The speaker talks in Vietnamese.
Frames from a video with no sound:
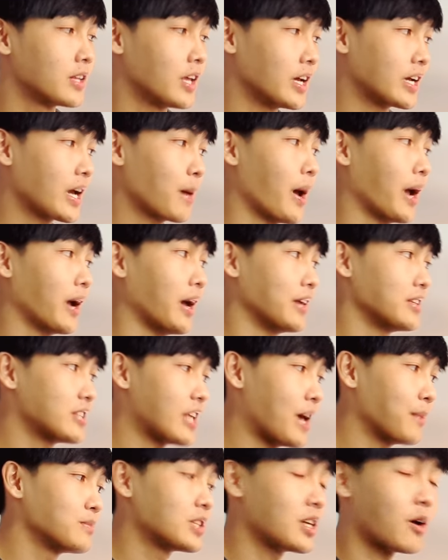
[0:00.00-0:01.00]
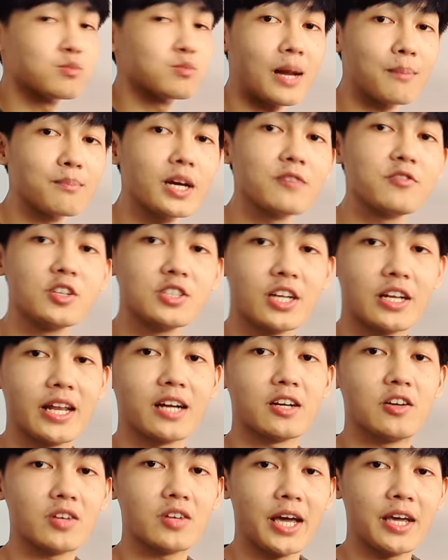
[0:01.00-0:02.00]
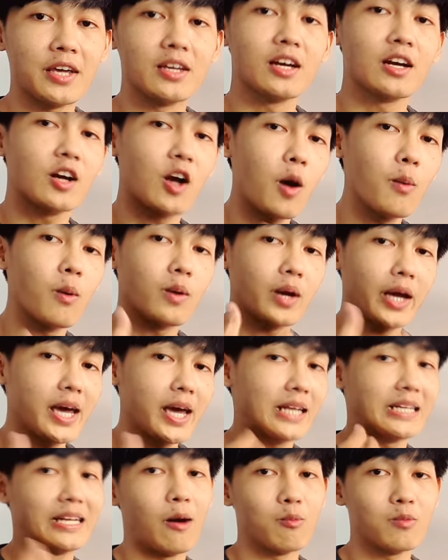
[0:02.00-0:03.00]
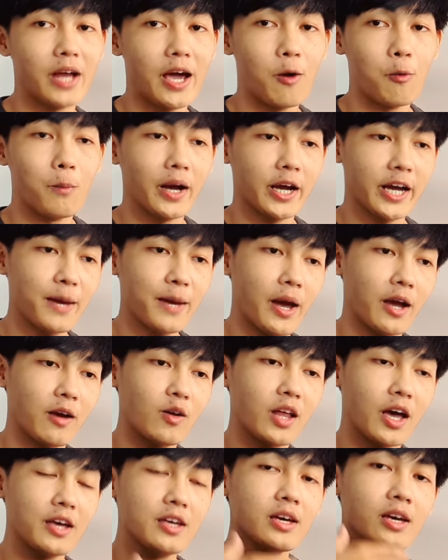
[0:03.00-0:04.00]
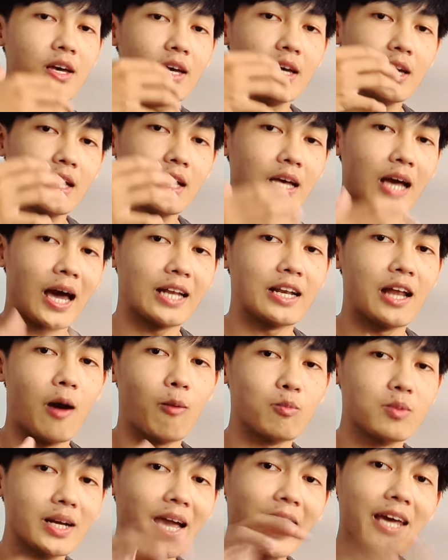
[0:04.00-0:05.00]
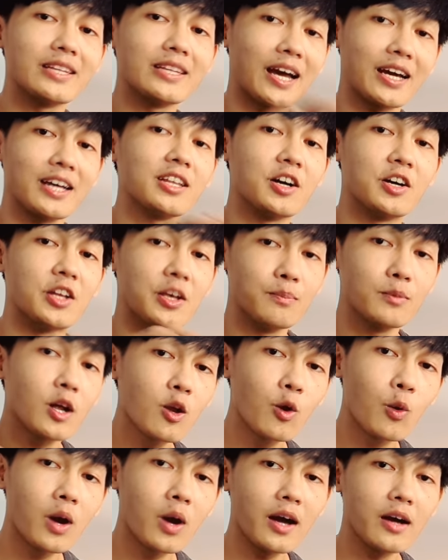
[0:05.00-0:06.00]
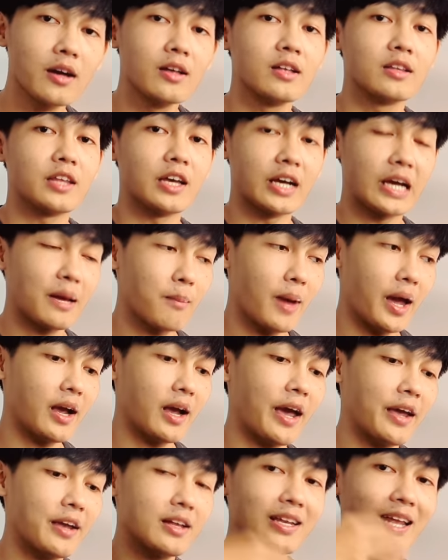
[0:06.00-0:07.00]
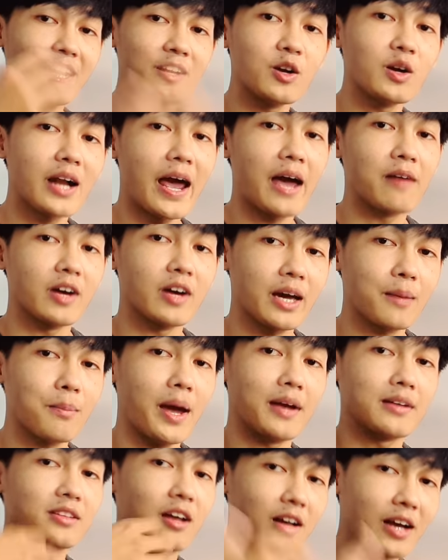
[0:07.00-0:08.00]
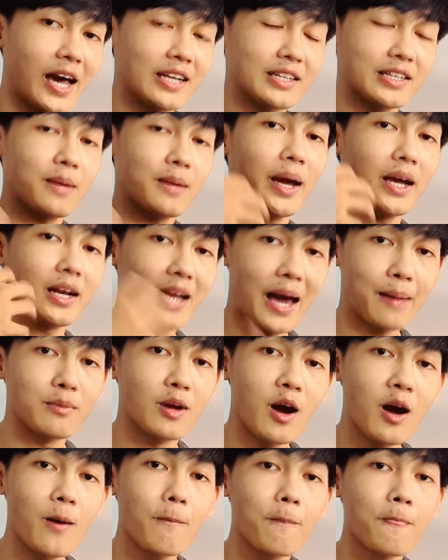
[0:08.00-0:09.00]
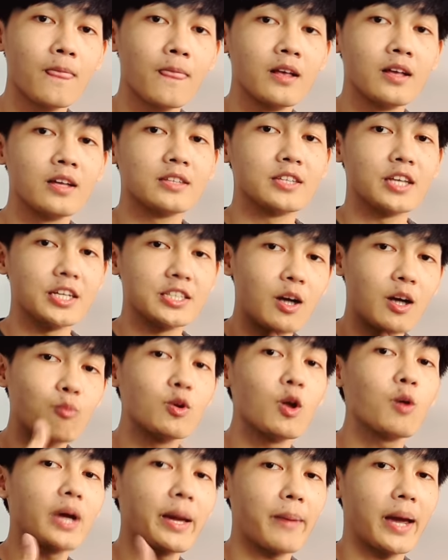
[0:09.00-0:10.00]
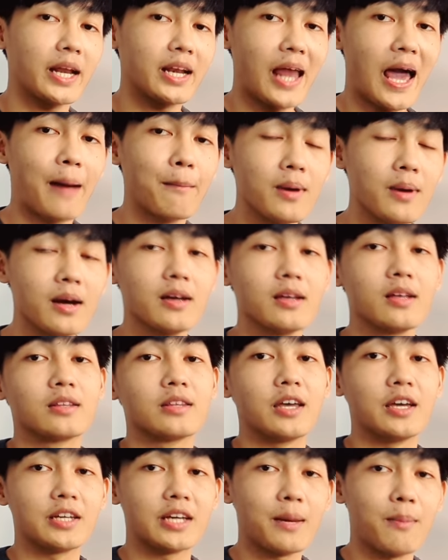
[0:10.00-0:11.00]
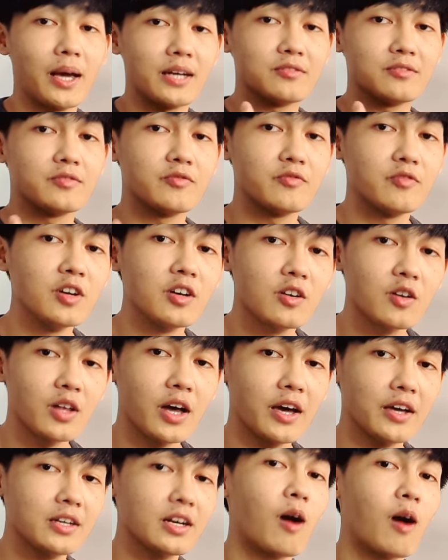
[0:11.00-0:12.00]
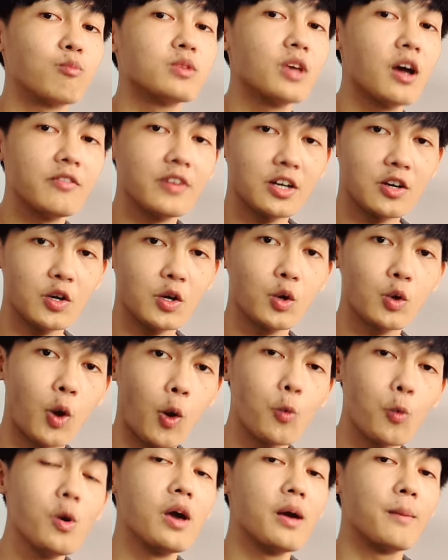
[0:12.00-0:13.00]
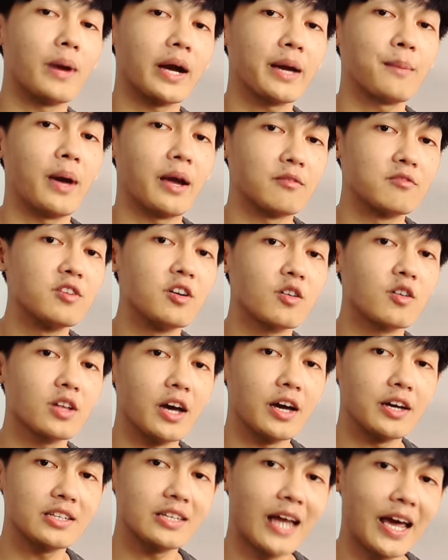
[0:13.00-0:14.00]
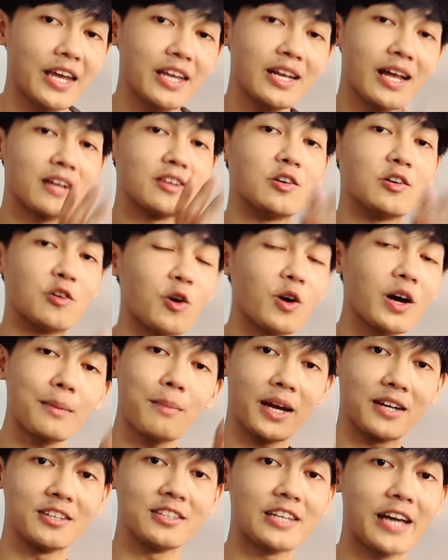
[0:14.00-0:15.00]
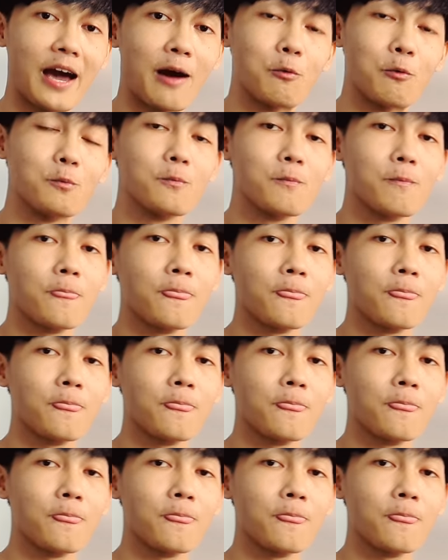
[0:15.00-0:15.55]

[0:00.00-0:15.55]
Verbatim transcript: thì các bạn hãy xem trong năm cái phương trình năng lượng này có một cái hành động nào mà các bạn có thể hành động ngay tại cái thời điểm đó luôn á thì các bạn hãy lấy nó ra và các bạn thực hành các bạn làm nó thì trong lúc các bạn làm á thì các bạn vừa có thể không nhớ về người yêu cũ mà các bạn vừa có thể đẩy năng lượng của các bạn lên cao